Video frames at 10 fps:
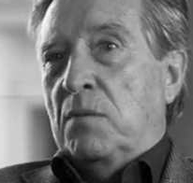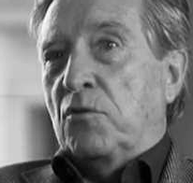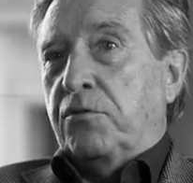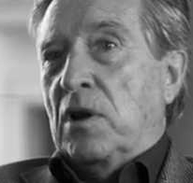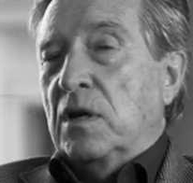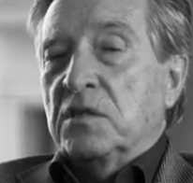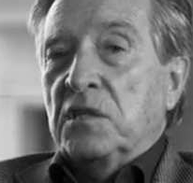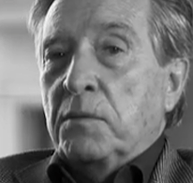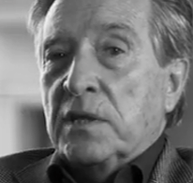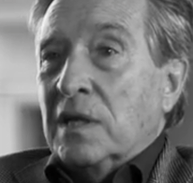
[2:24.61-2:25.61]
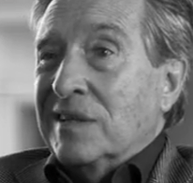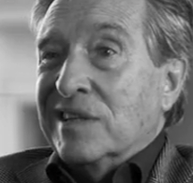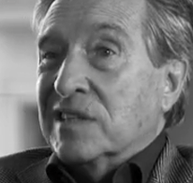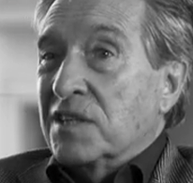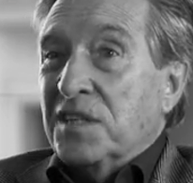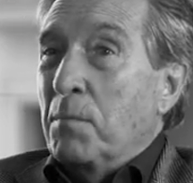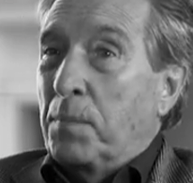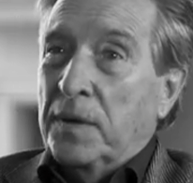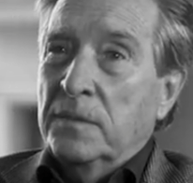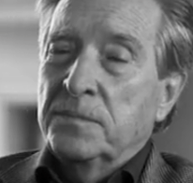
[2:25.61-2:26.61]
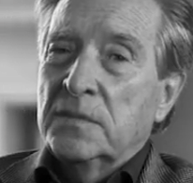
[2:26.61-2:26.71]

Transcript: emocional y sentimental desde siempre,